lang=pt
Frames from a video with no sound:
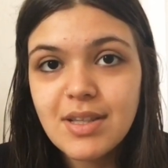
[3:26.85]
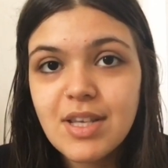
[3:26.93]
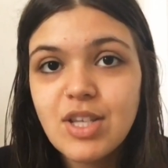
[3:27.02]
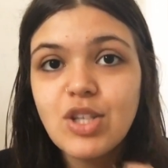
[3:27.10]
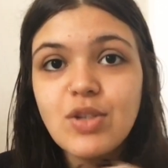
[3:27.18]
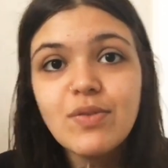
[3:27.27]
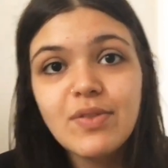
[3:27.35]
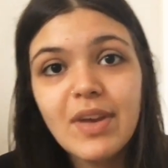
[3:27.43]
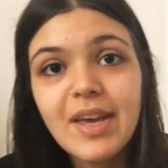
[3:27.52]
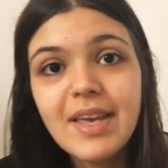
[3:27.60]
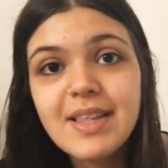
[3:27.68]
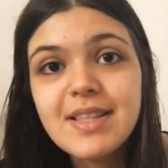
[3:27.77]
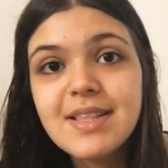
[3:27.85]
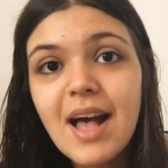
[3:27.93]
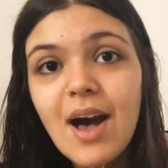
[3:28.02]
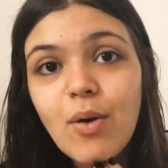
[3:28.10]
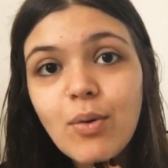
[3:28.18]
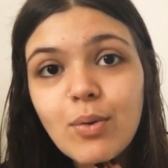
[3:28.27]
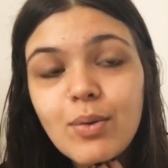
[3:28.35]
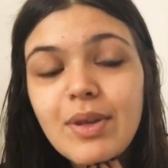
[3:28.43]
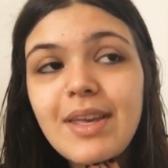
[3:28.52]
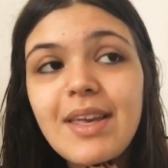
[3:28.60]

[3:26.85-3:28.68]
se a gente fez algo